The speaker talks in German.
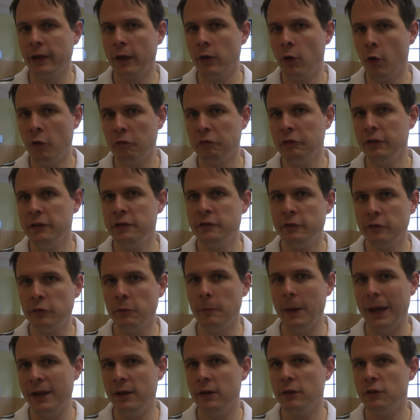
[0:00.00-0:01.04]
dann hoffentlich
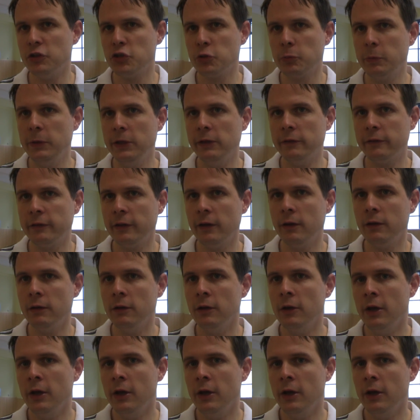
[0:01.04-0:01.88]
zum Ende des Spiels hin